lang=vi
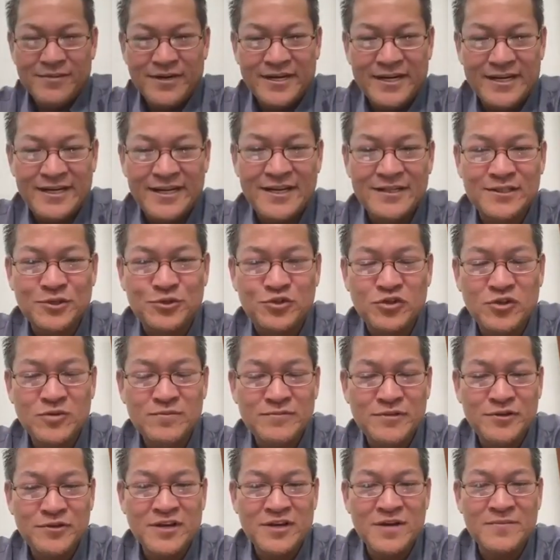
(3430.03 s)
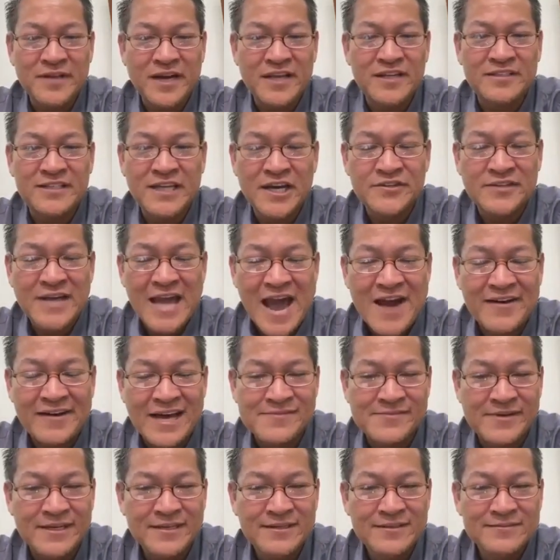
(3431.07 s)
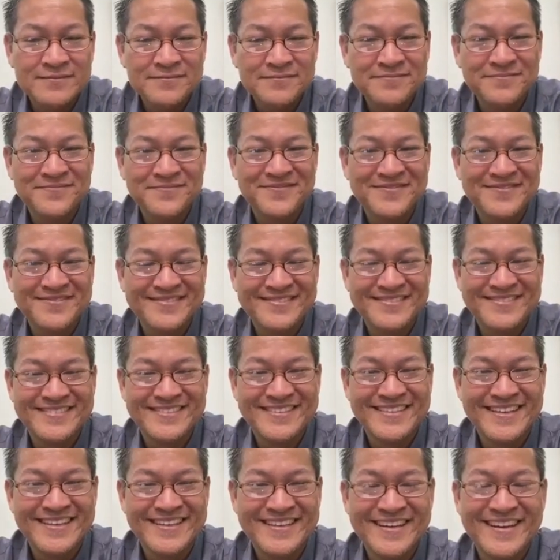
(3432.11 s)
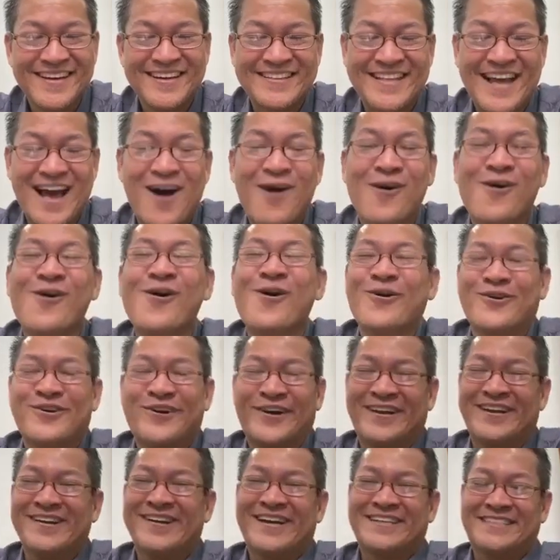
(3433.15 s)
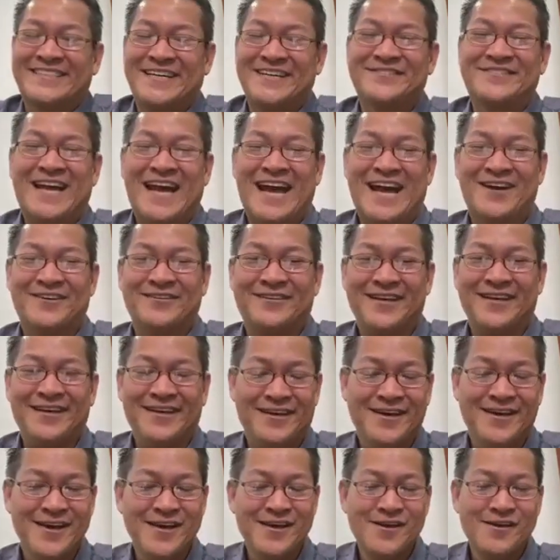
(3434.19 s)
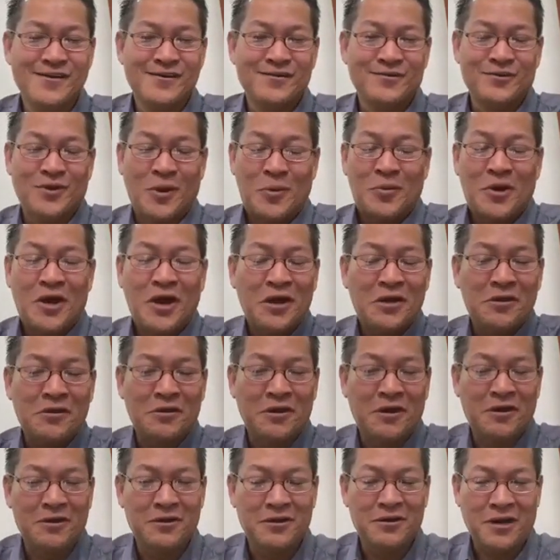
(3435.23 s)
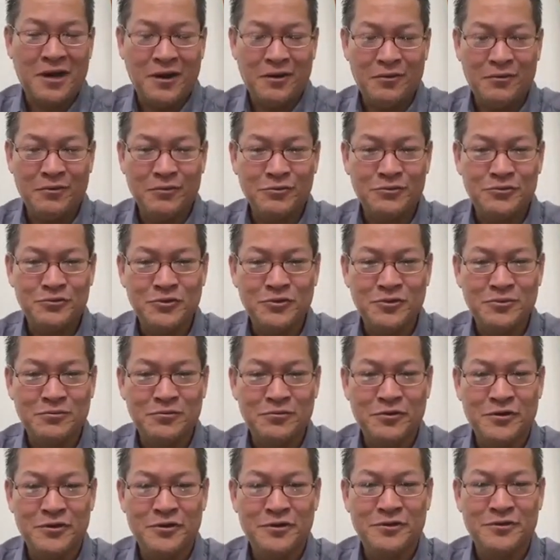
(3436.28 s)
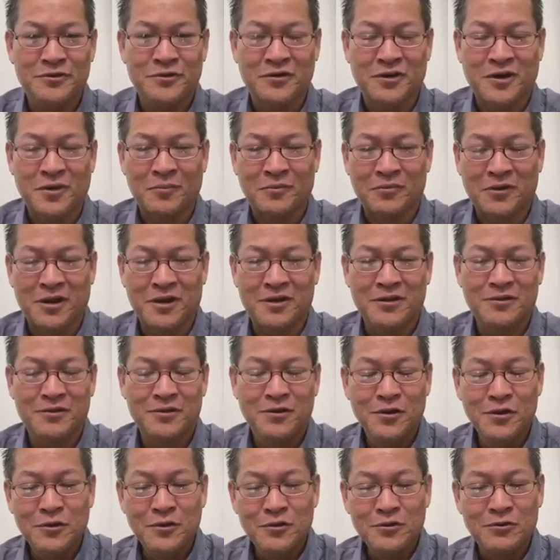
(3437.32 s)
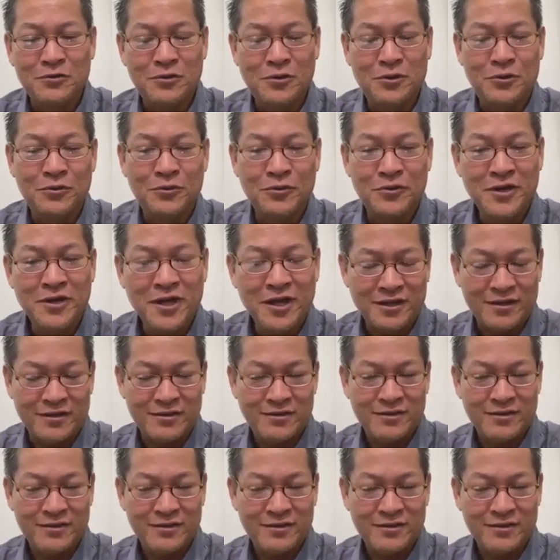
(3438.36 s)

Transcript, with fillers: bữa cất hiên từ chuột nhiều lần trai treo cháo đây mà ta ô con nó treo cháo thế nhóm khơi con nấu chuột mùi nhộn đầm tây lún